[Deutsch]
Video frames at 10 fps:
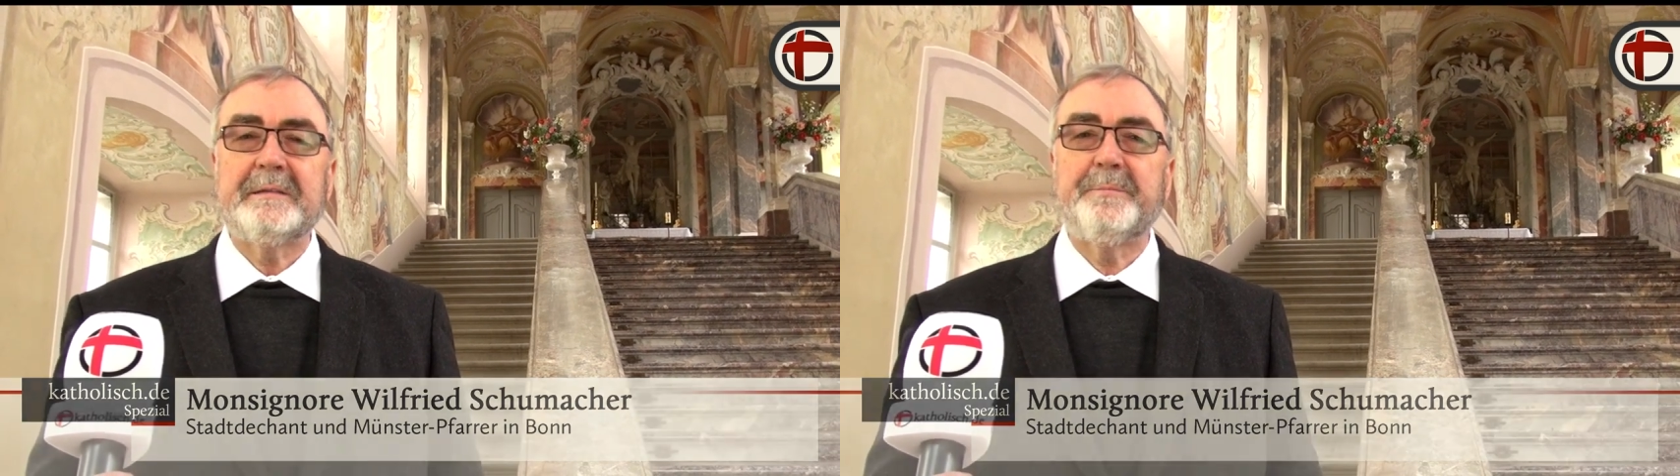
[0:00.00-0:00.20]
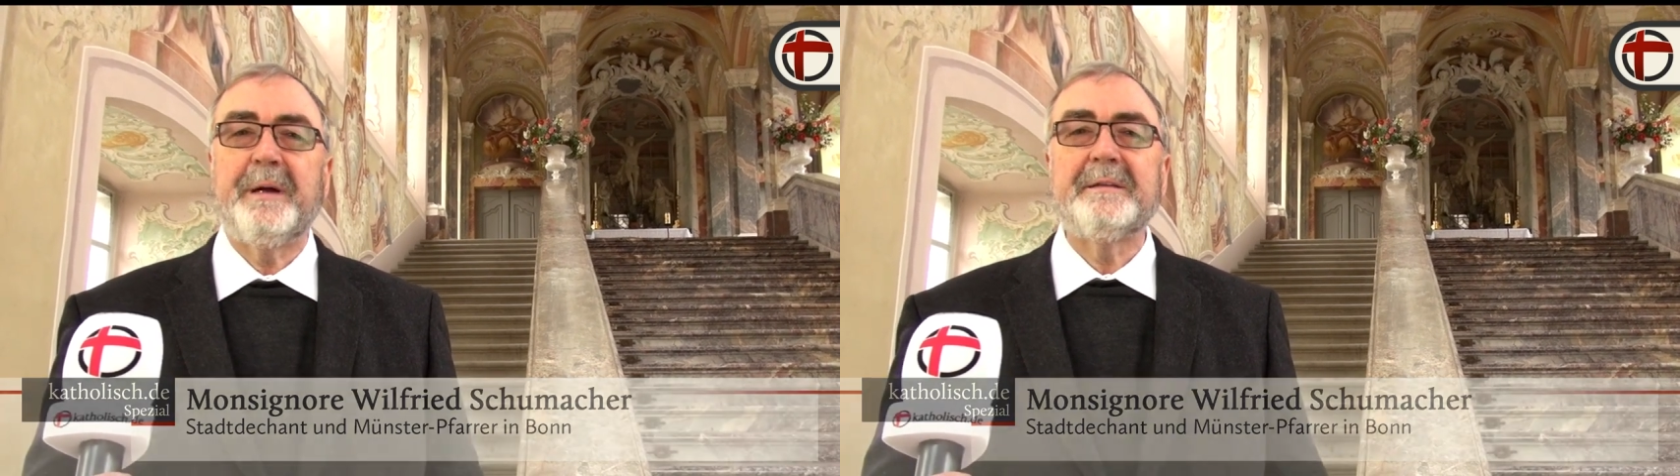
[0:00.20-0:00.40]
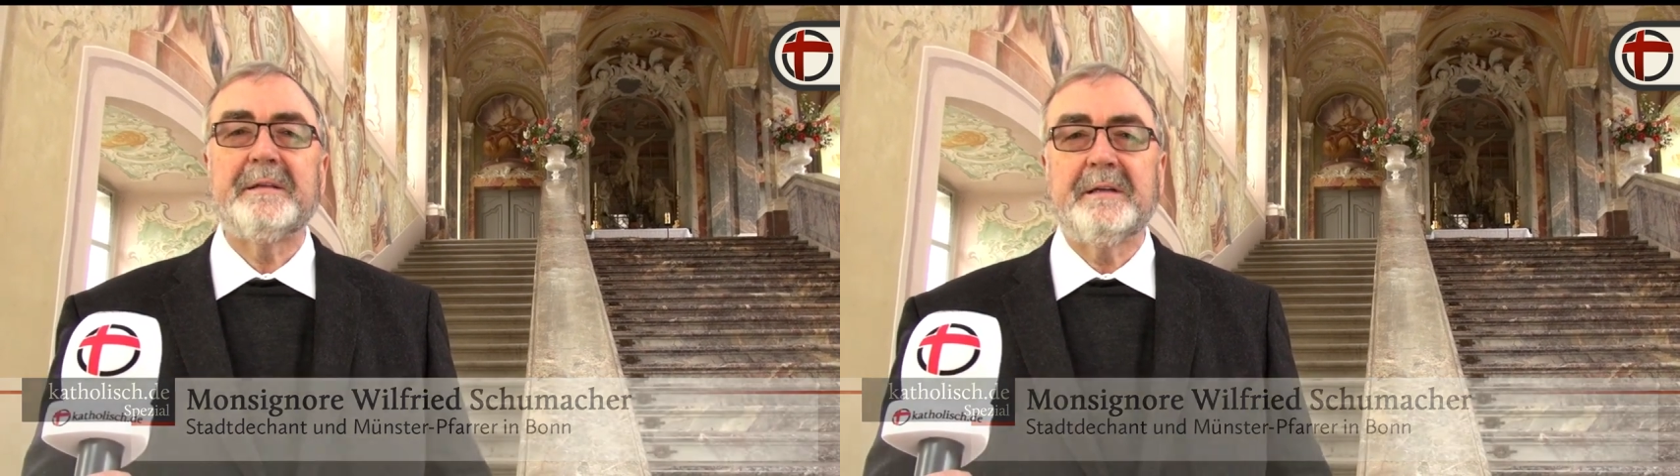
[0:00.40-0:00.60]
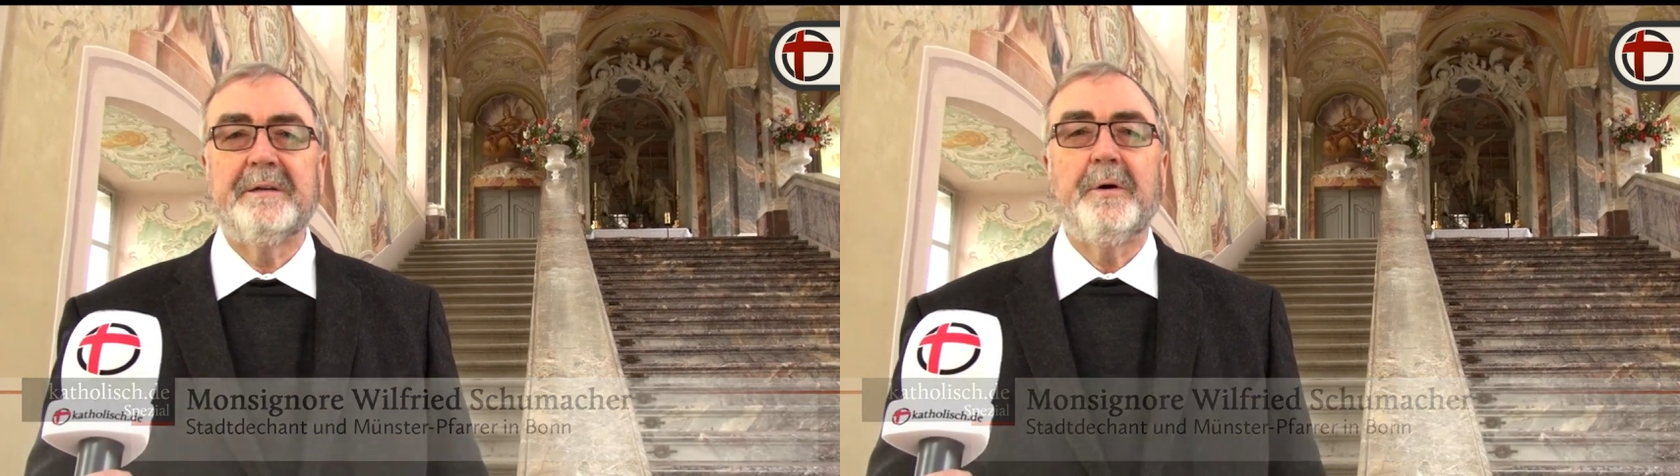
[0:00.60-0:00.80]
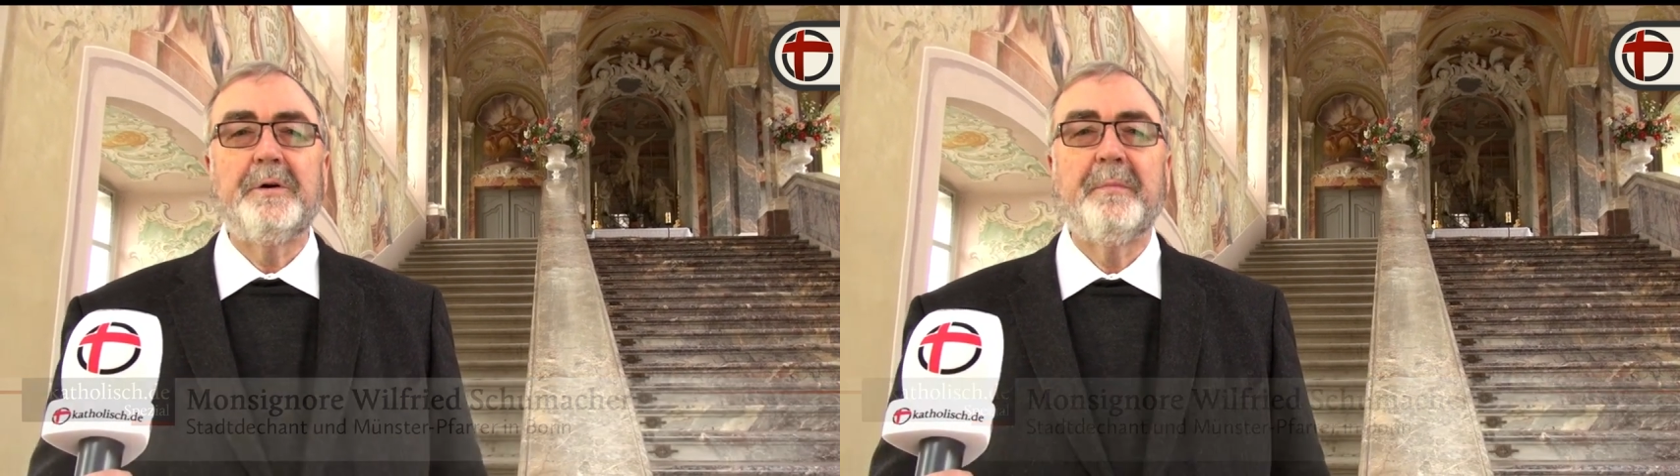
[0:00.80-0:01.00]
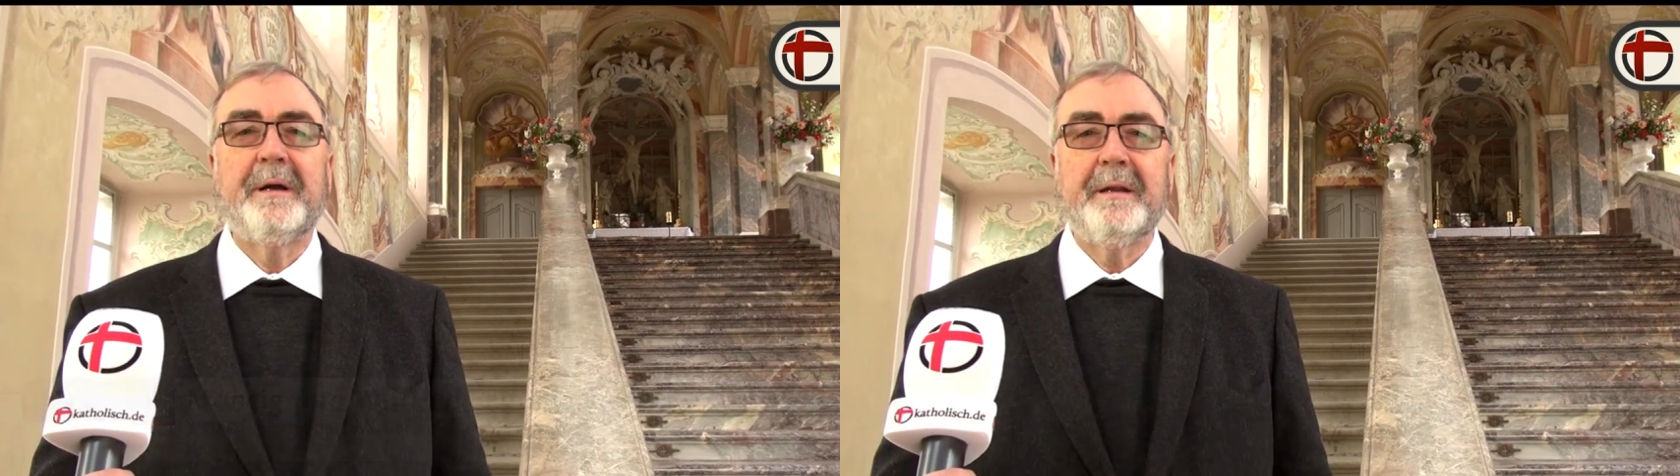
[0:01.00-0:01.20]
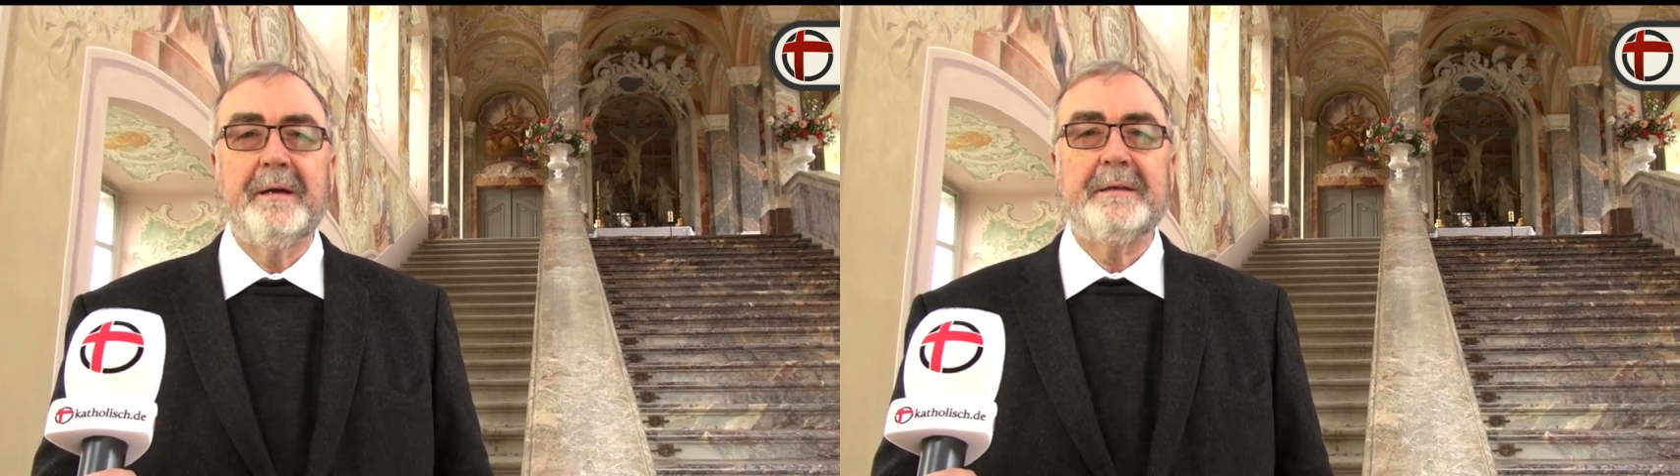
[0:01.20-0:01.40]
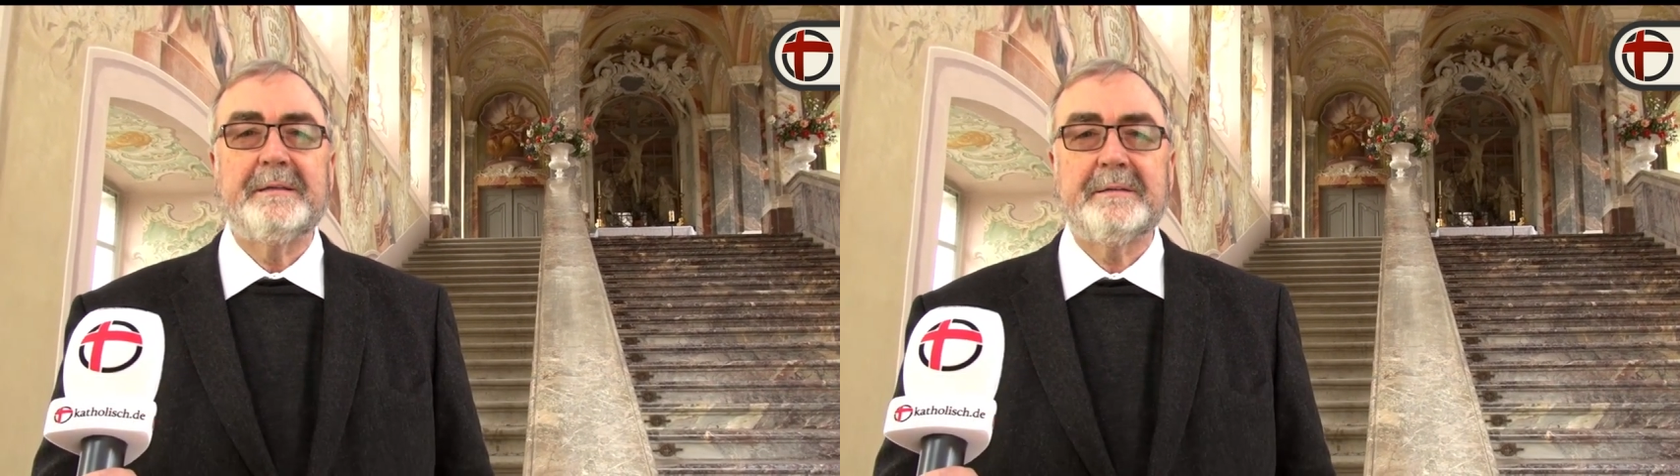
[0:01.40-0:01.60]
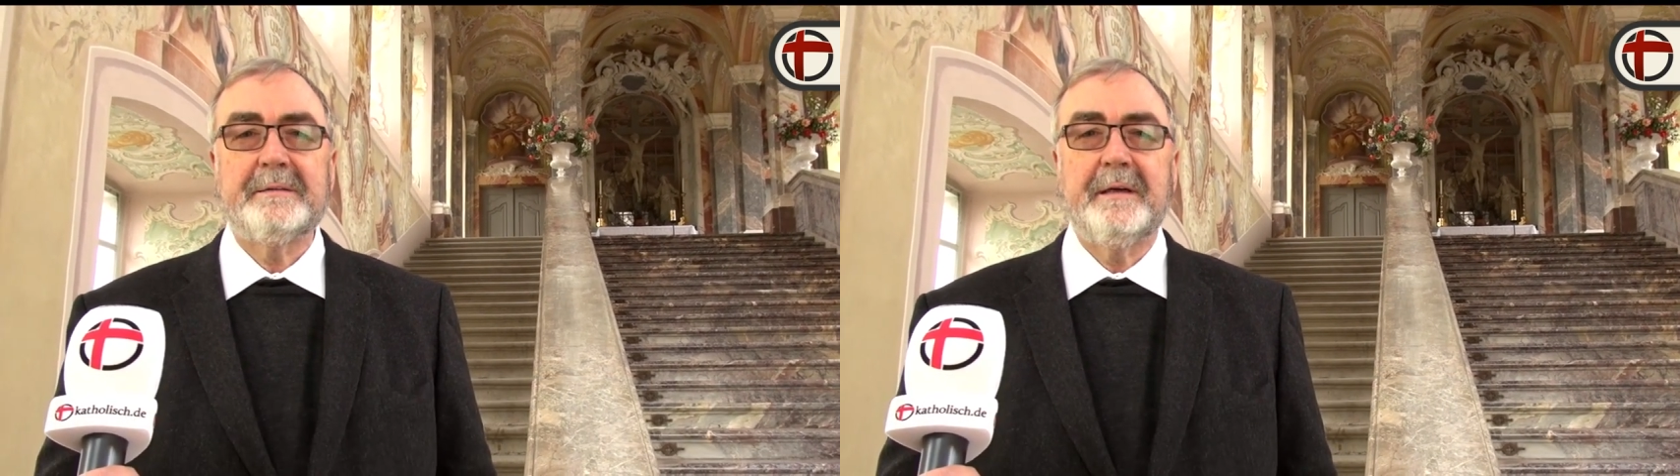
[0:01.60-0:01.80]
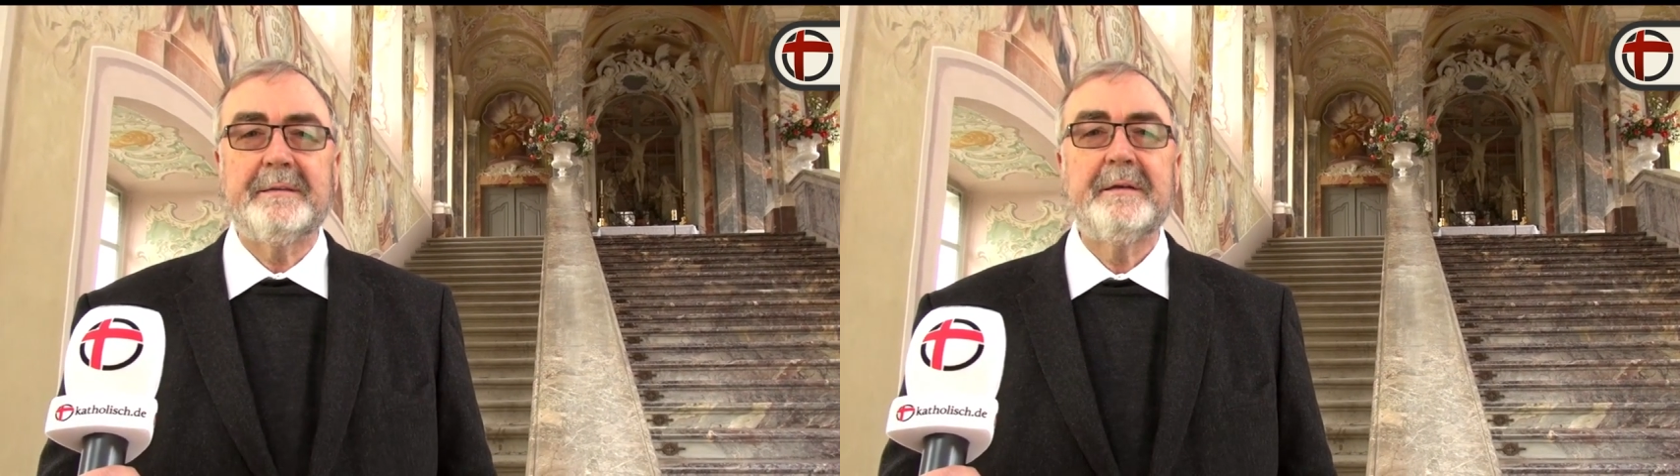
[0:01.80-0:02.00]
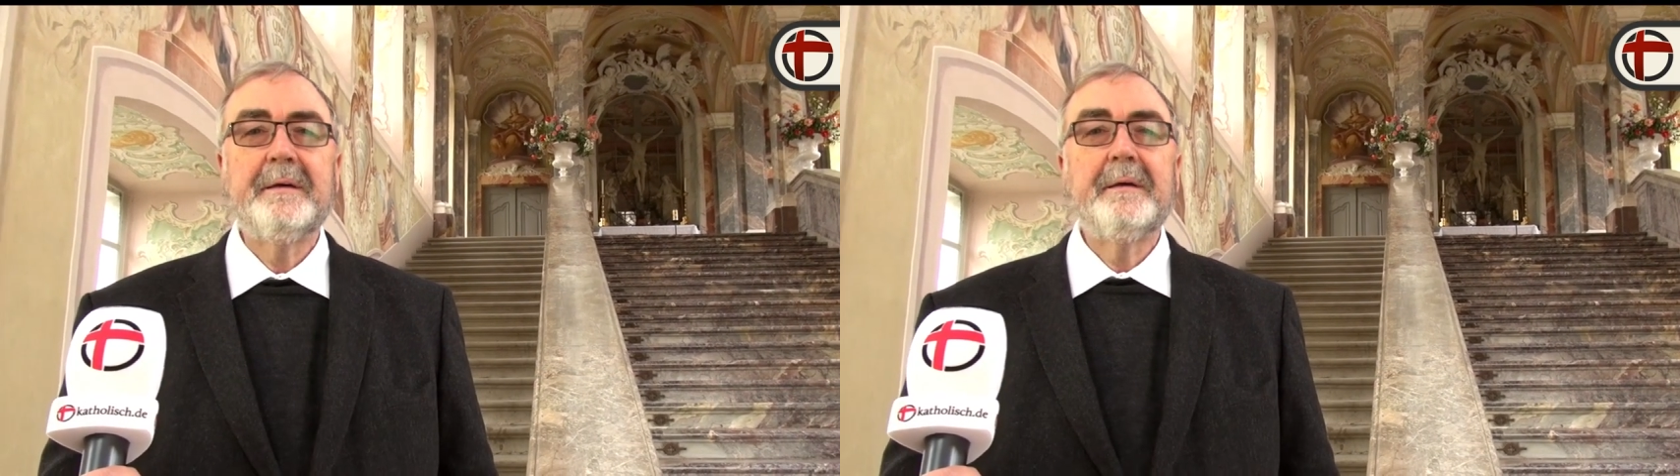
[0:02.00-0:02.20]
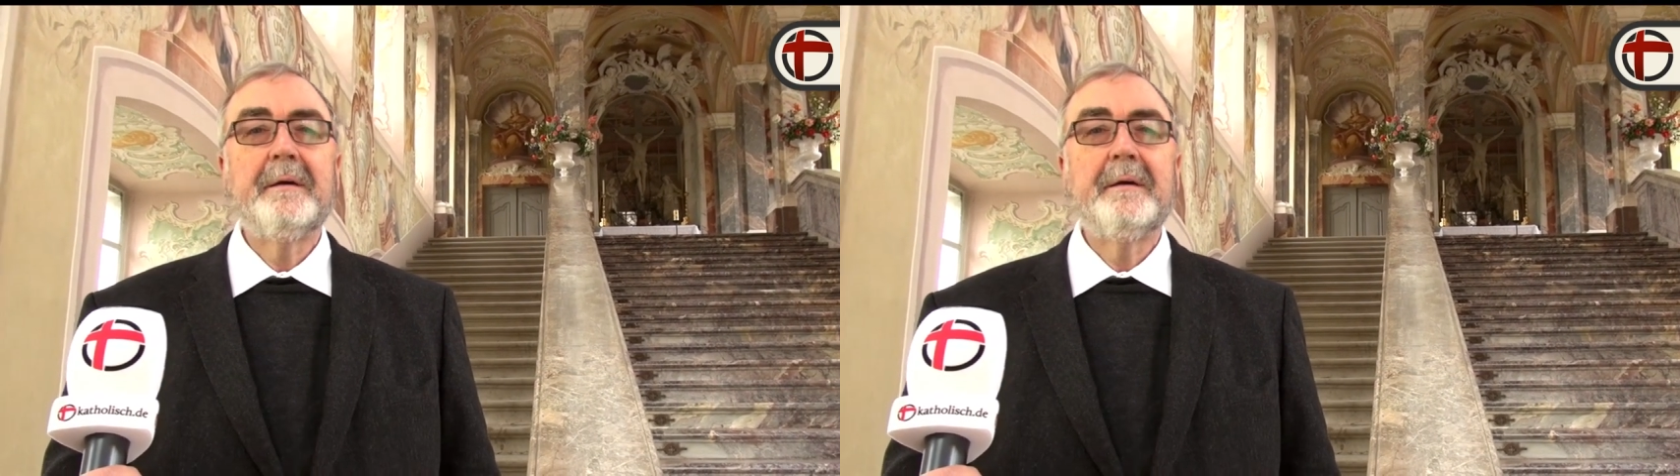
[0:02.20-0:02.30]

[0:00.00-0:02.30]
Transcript: das Balthasar Neumann errichtet hat,